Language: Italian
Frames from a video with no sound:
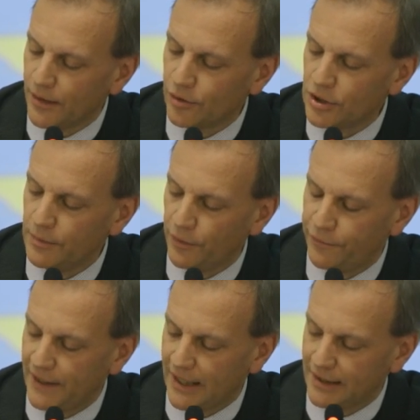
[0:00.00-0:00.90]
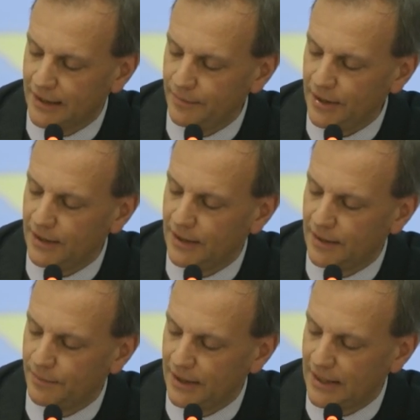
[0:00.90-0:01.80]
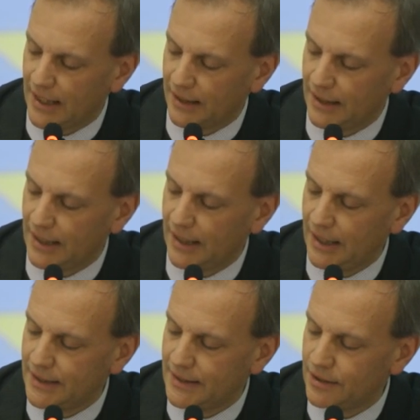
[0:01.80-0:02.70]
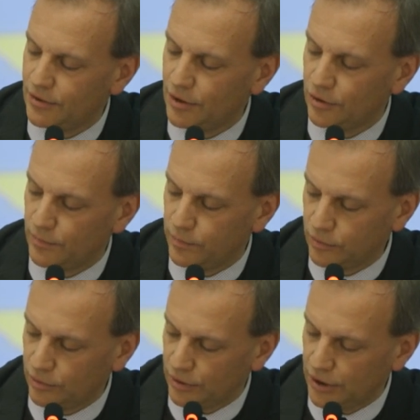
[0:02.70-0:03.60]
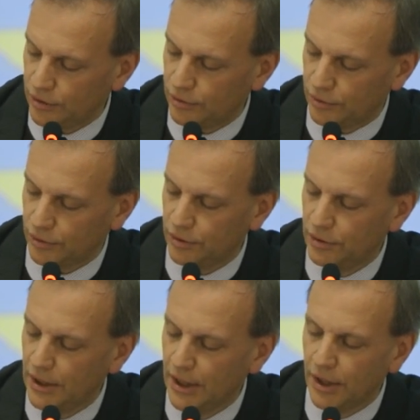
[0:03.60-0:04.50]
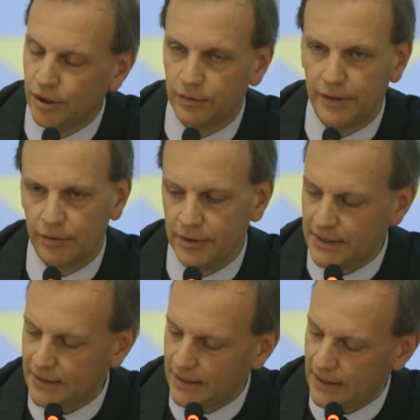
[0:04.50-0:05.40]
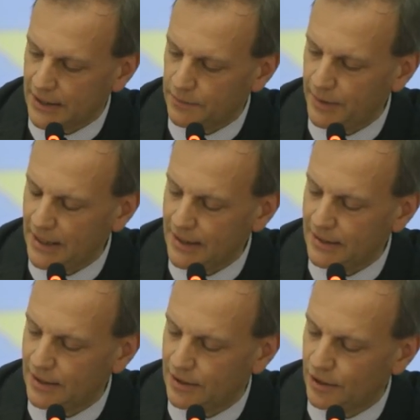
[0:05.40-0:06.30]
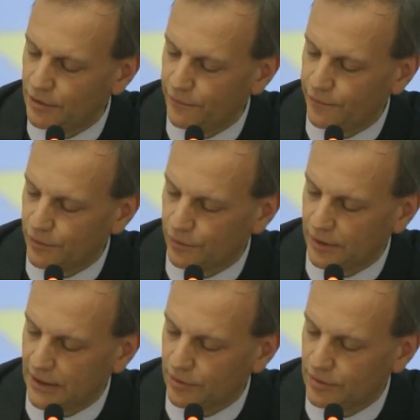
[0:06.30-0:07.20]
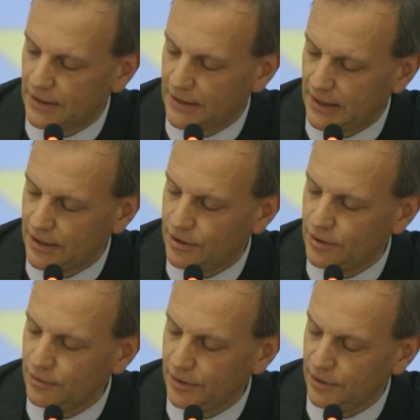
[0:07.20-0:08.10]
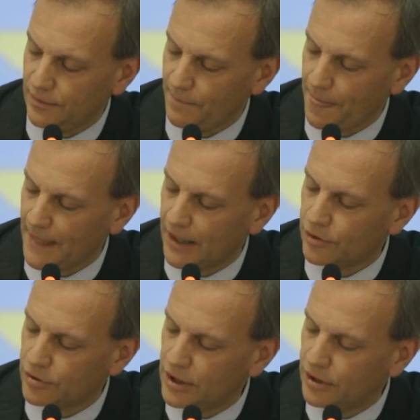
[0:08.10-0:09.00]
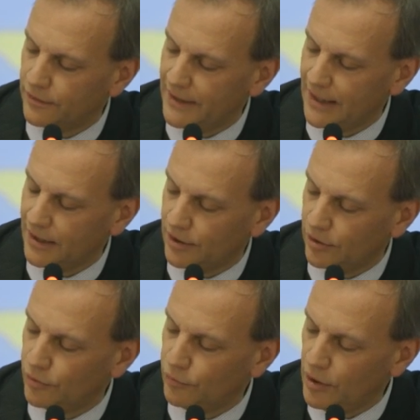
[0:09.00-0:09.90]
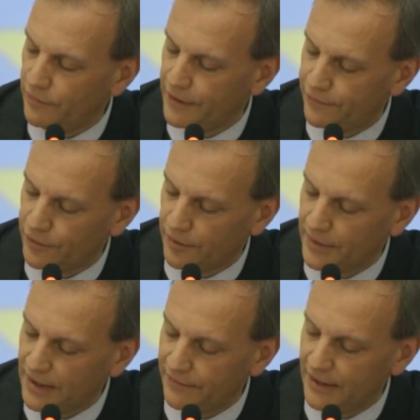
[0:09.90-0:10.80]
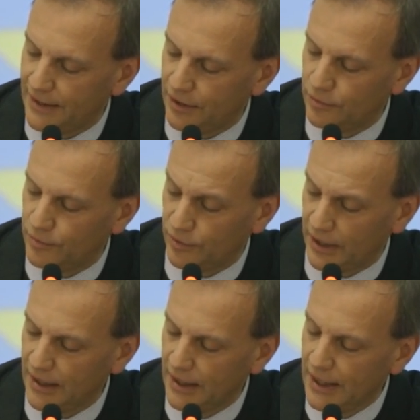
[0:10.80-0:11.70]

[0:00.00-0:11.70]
non si può fare altrimenti che mediante la realizzazione di un punto d'incontro, dove queste esperienze si confrontano, si selezionano e così governano nuove forme di vita comune,